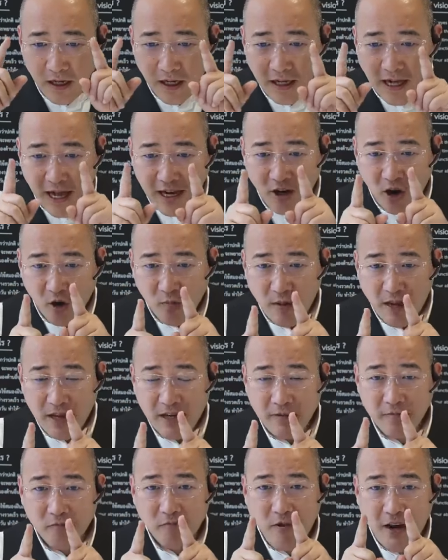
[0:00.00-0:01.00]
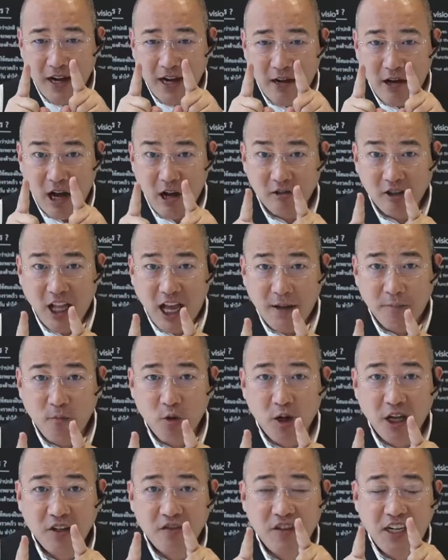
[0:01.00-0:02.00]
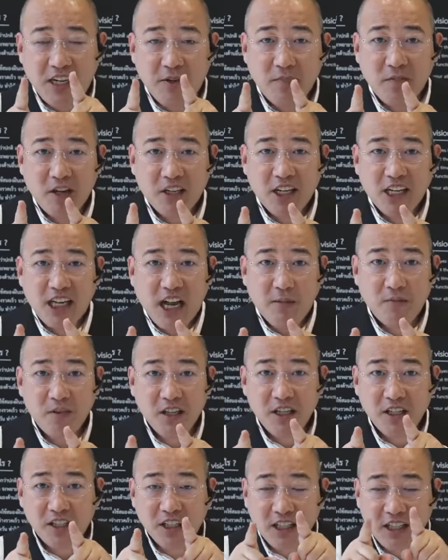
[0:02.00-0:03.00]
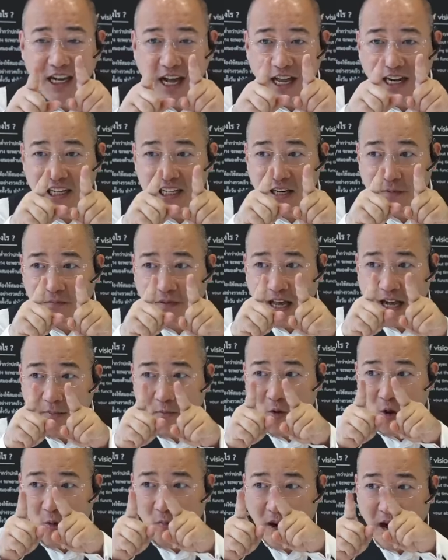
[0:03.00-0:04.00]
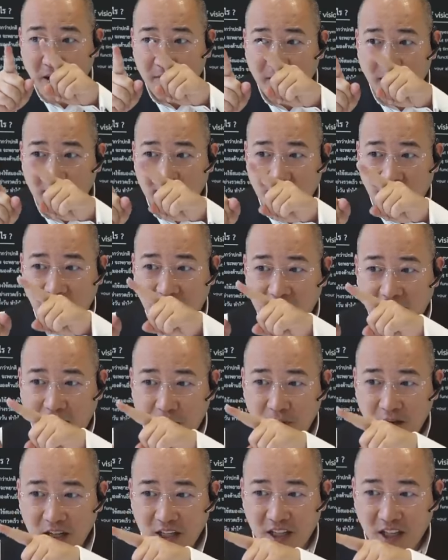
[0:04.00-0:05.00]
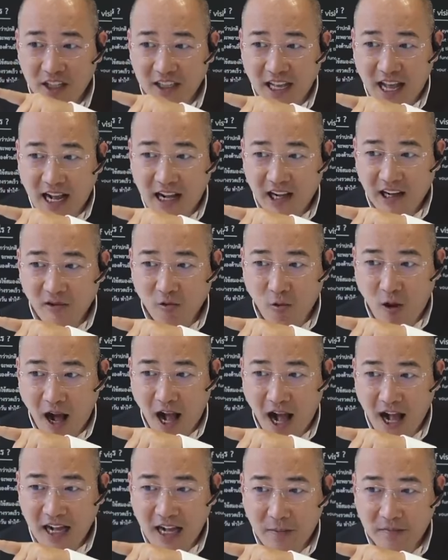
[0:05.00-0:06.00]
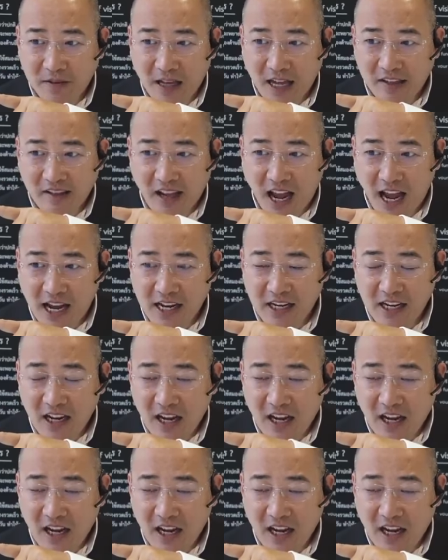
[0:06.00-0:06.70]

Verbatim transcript: การออกแบบแว่นอัลต้าโปรเกรสซีฟเนี่ยจะคำนึงถึงการเหลือบตามองภาพด้านข้างคำนึงถึงตาขวากับตาซ้าย